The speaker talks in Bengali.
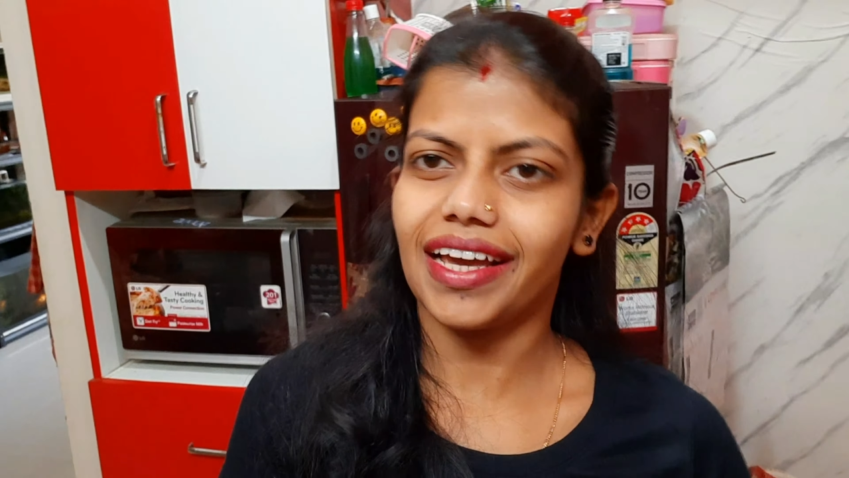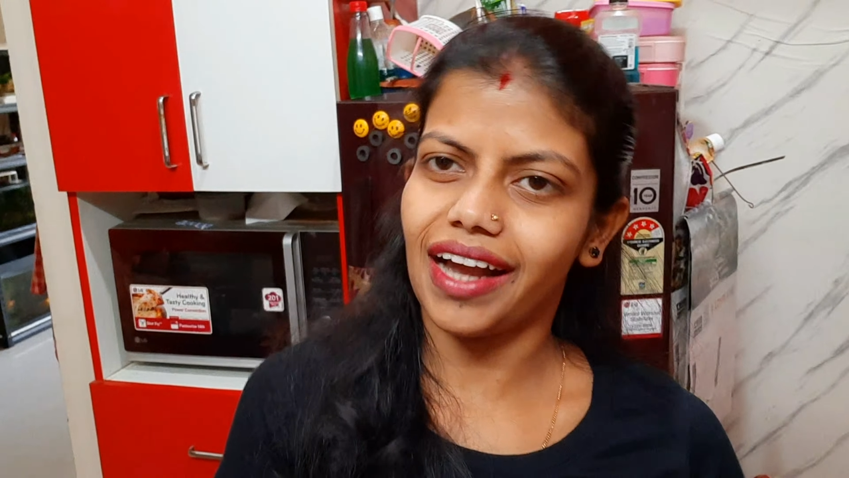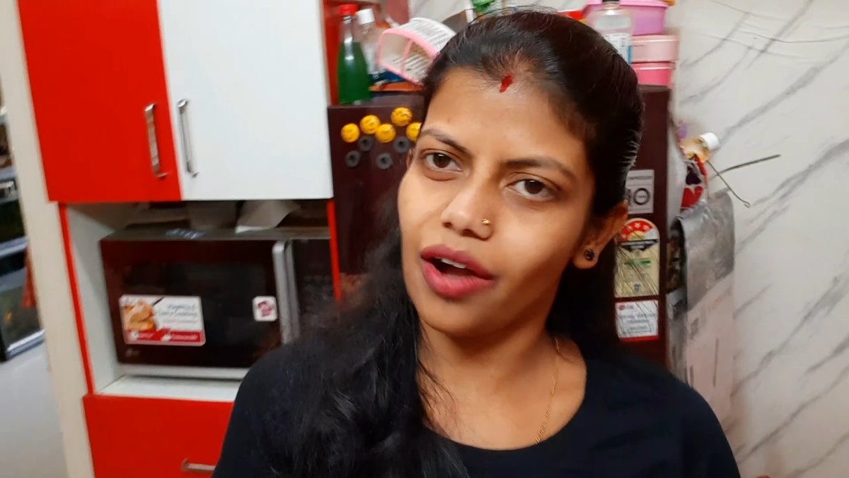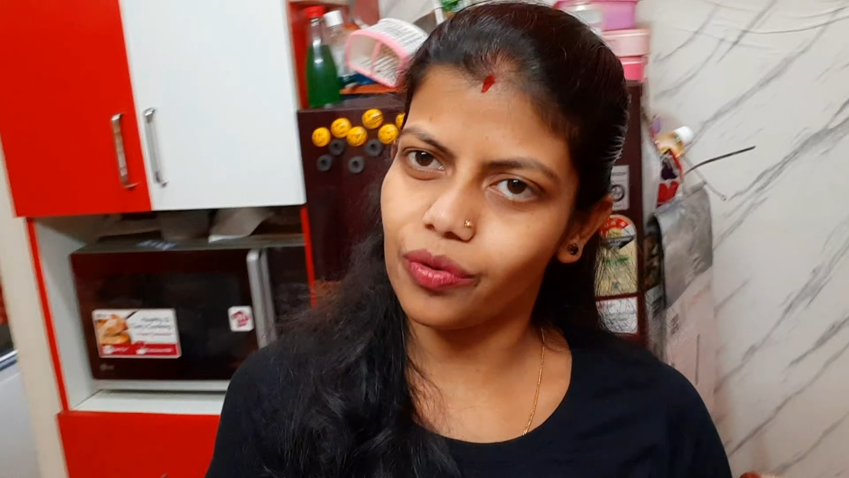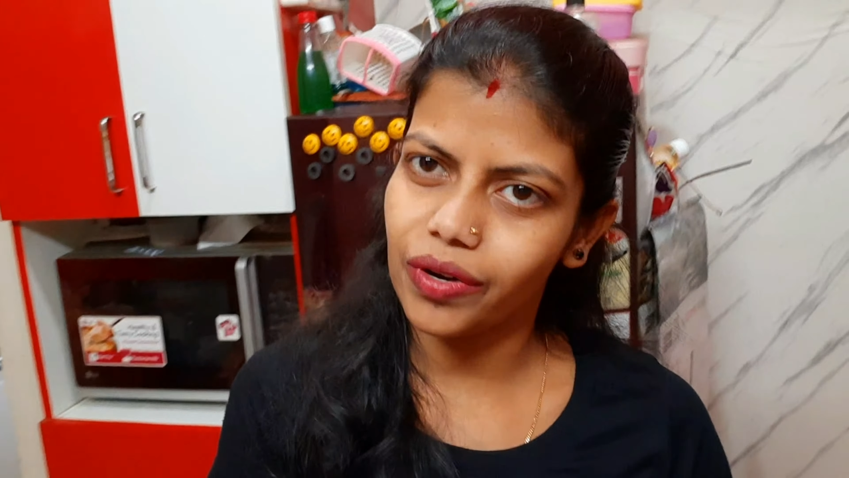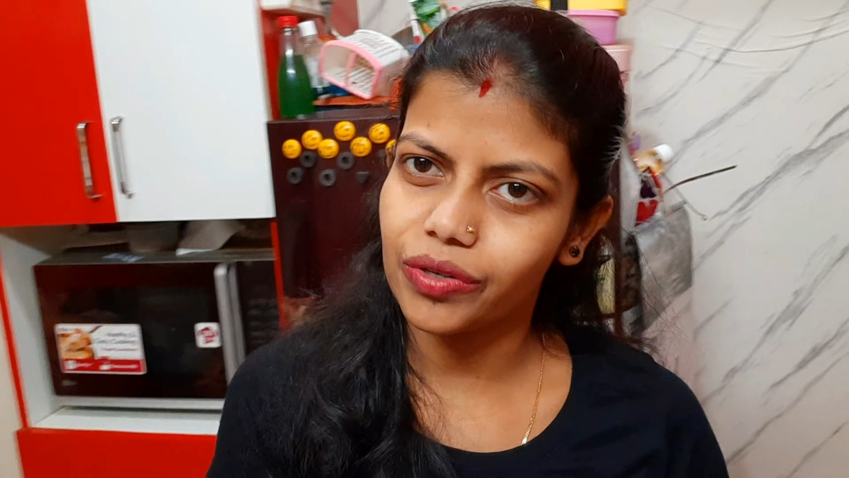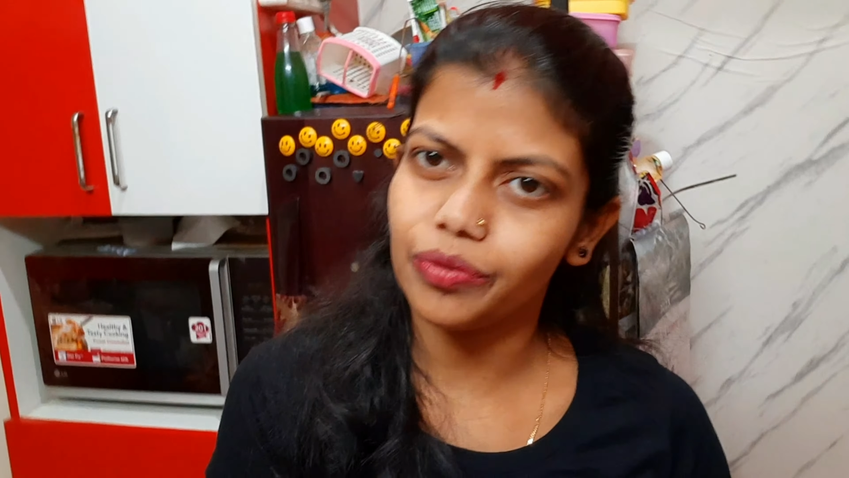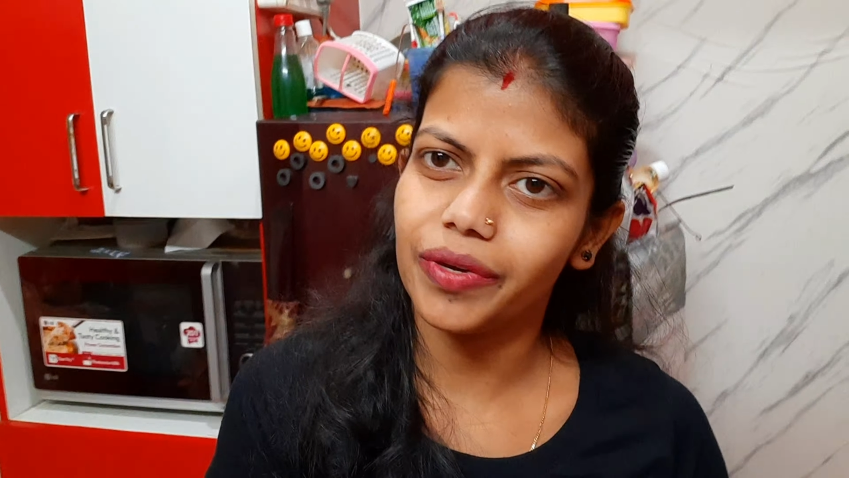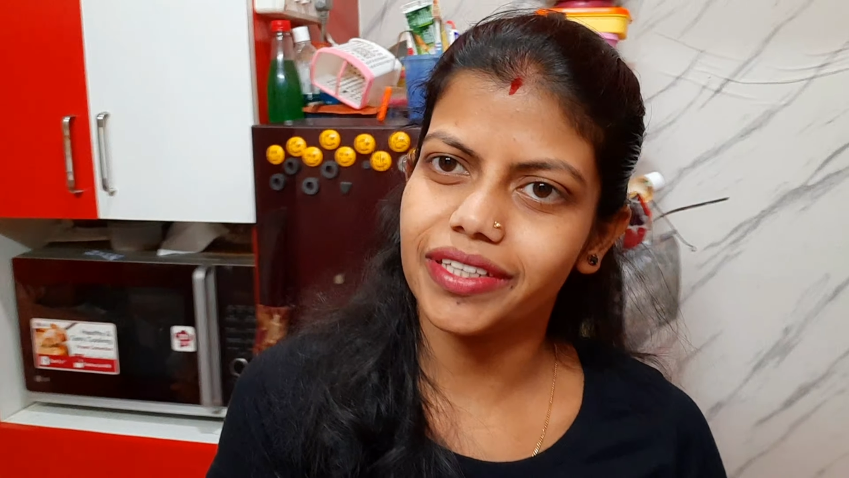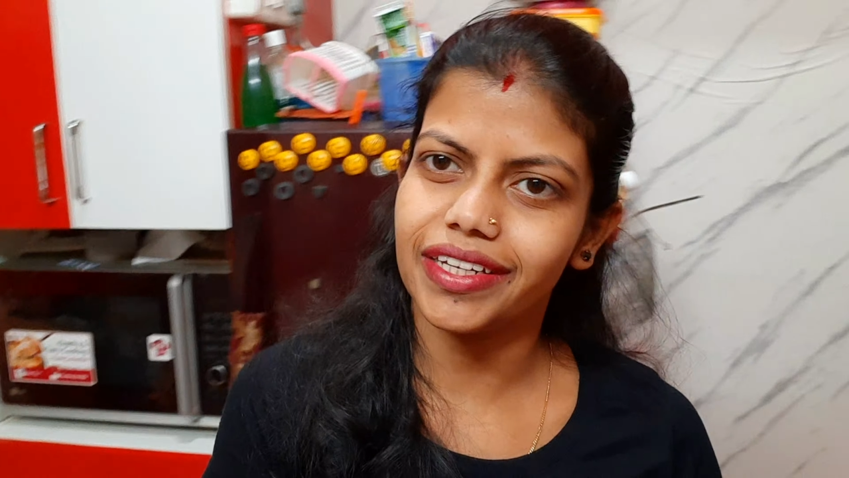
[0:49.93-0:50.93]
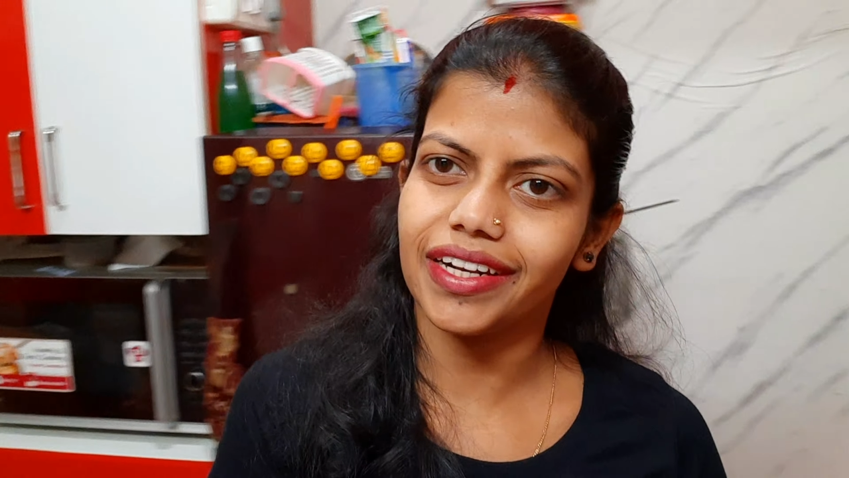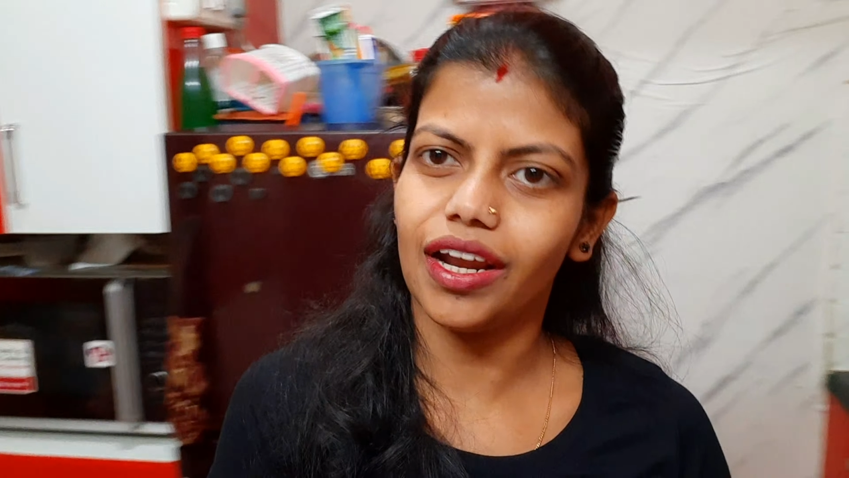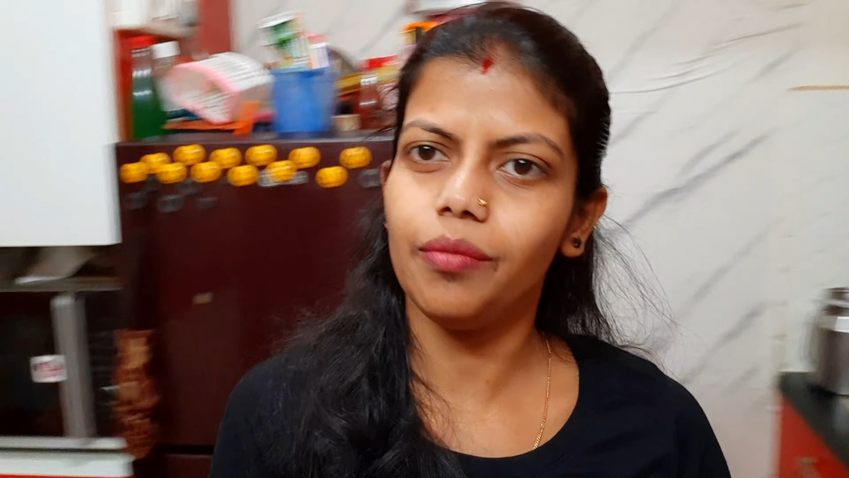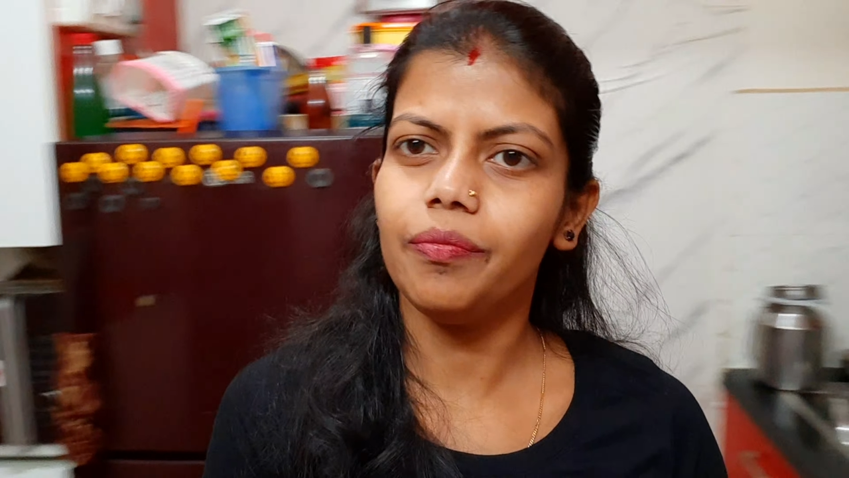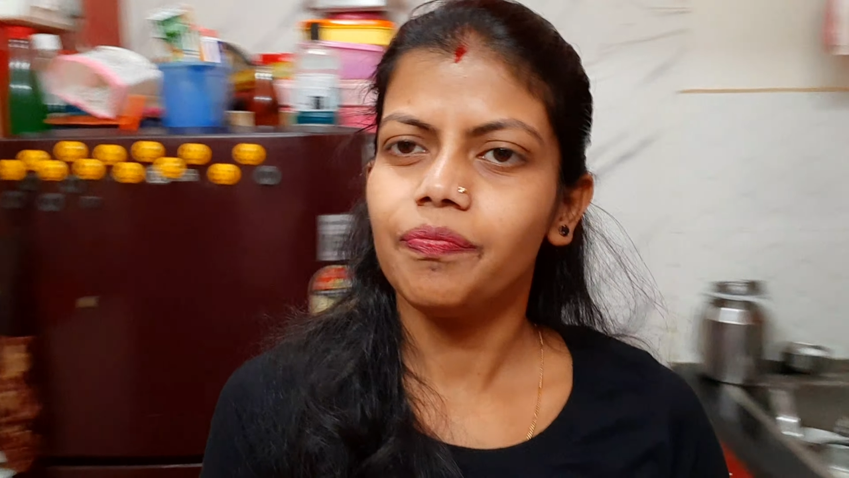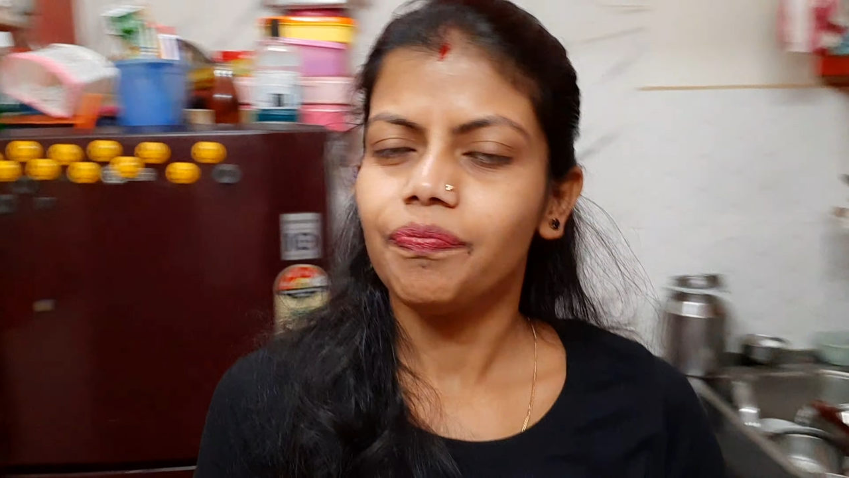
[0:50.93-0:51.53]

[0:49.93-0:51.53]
তাই কাঁকরোল একটু ভেজে নিলাম